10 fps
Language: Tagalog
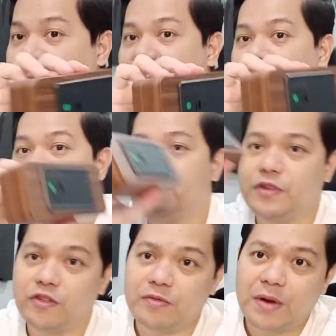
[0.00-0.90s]
siyang
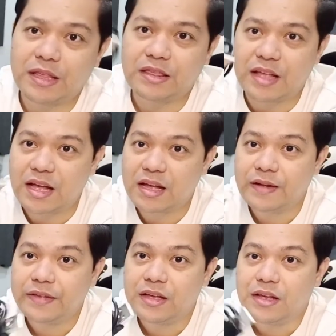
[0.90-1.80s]
pinrovide na
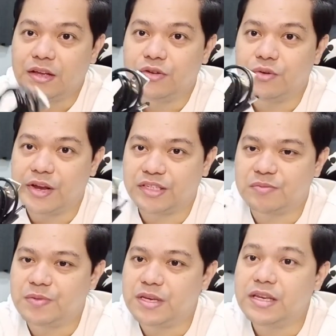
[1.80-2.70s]

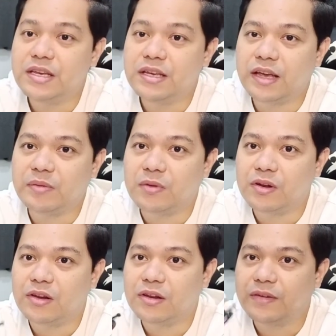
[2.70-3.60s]
USB
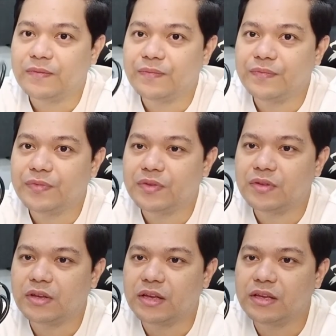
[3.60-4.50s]
cable.
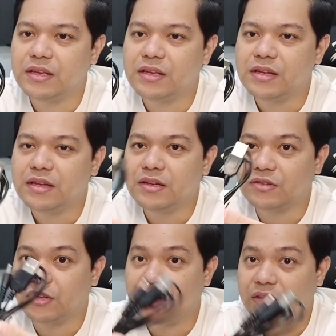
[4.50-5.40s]
Okay.
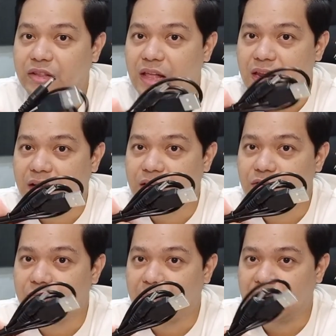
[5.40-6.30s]
So, dito natin lalagay
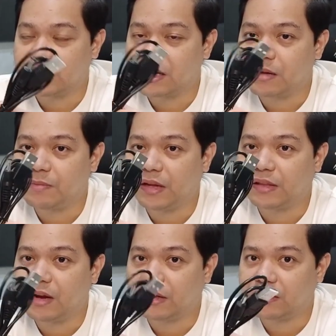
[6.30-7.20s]
yung para sa
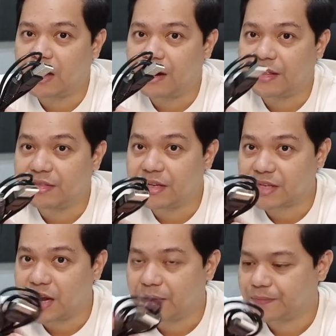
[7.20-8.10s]
pag-direct current na
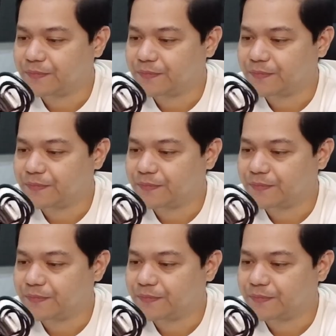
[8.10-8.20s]
siya.